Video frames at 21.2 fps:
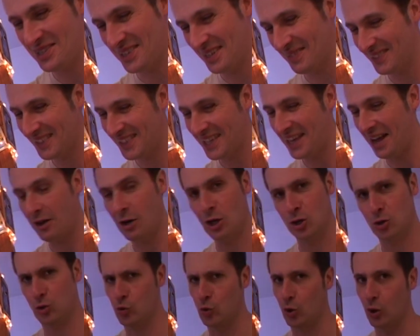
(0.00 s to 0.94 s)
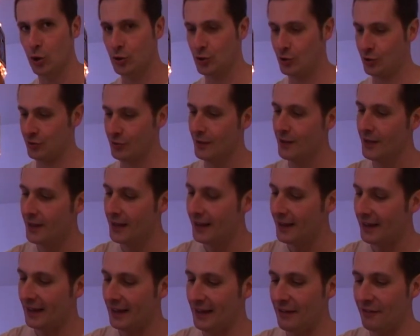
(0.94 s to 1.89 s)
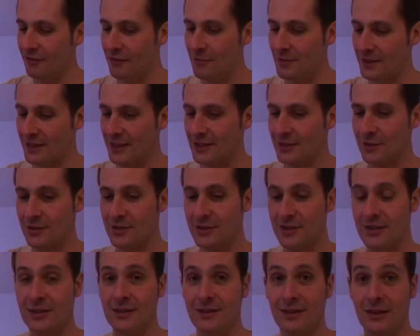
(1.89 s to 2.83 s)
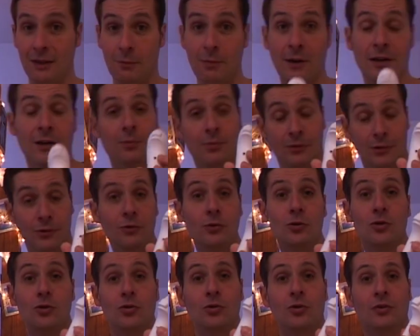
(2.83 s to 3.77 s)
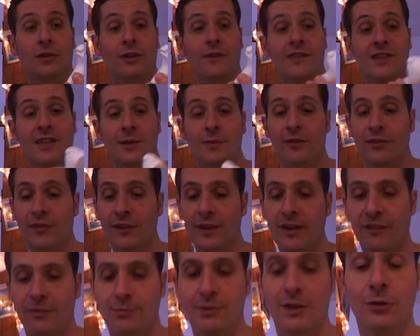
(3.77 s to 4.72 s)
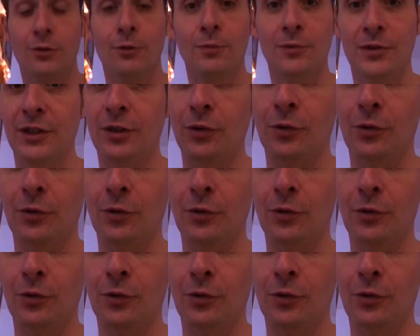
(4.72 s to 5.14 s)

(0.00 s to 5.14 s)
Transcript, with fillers: chez les militaires, la culasse. Et vous mettez ceci, alors par exemple le nunchuk, on avait jamais fait gaffe, mais il y a deux petits